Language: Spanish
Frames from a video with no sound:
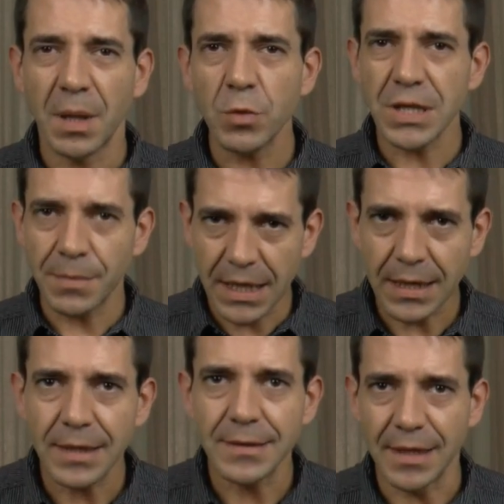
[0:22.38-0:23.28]
Vamos a
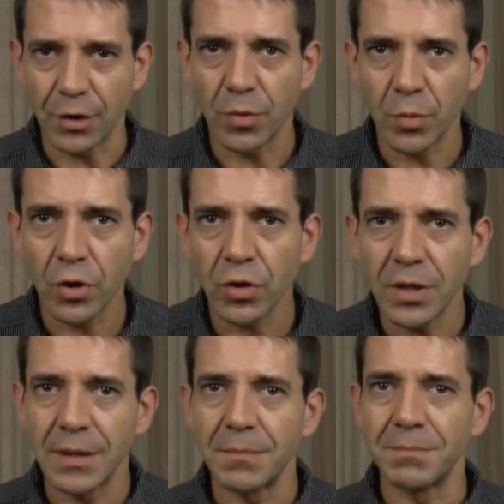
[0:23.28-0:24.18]
hablar de
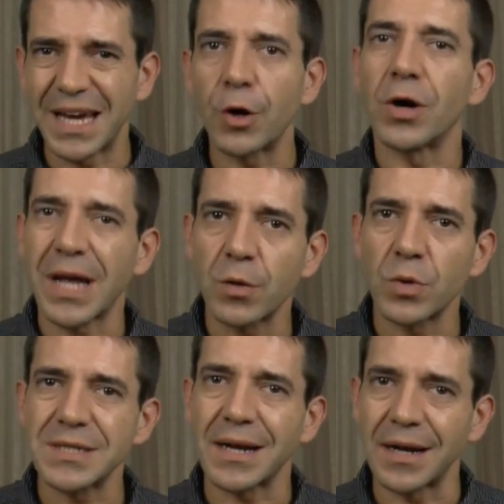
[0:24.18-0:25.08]
cómo mejorar
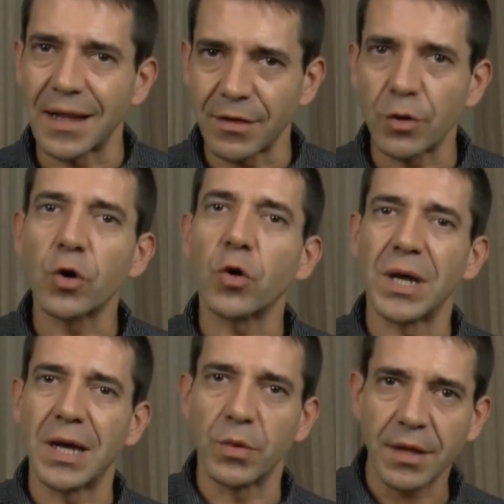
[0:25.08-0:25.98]
nuestra relación
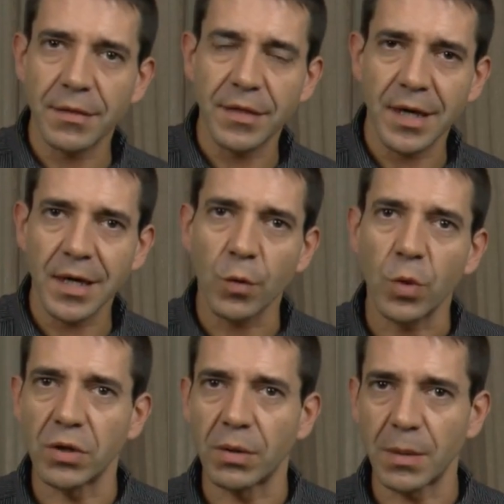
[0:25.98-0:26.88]
con la audiencia
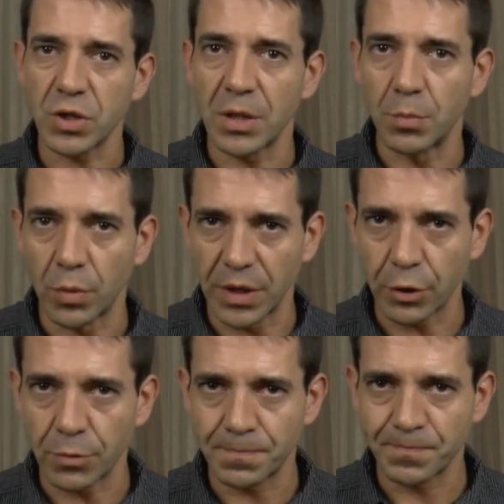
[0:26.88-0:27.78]
cuando hablamos en
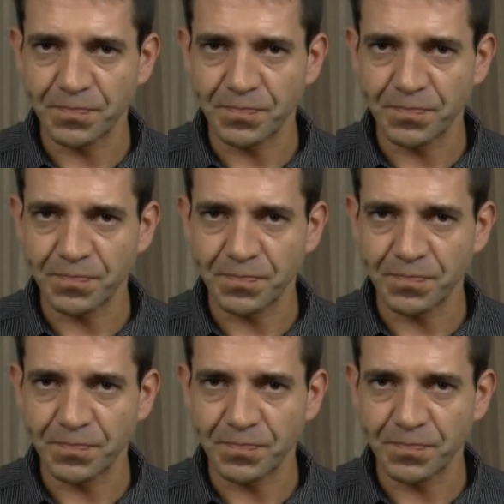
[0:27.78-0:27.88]
público.